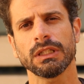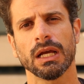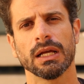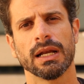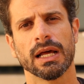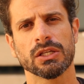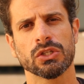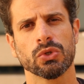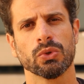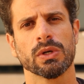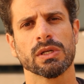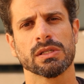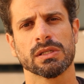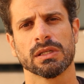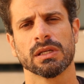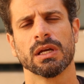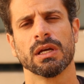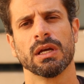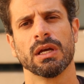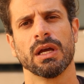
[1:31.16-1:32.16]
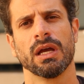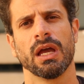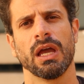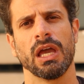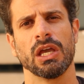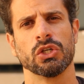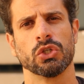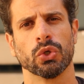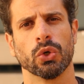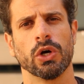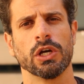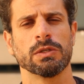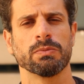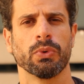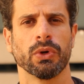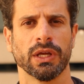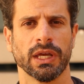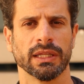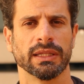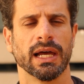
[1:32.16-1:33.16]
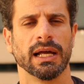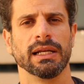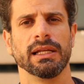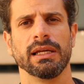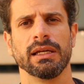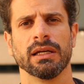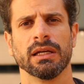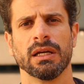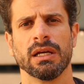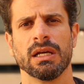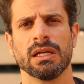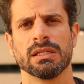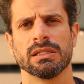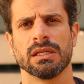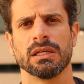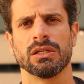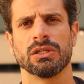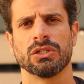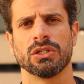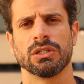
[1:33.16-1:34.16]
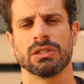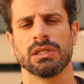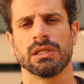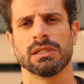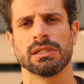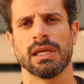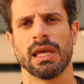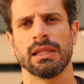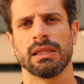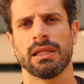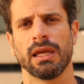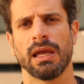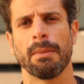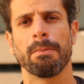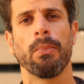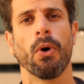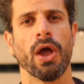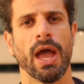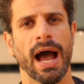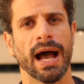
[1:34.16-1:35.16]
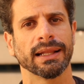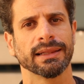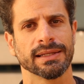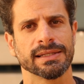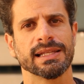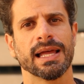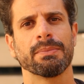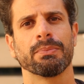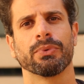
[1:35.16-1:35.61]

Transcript: nas suas regiões, porque dali se, se sentem apoiadas né?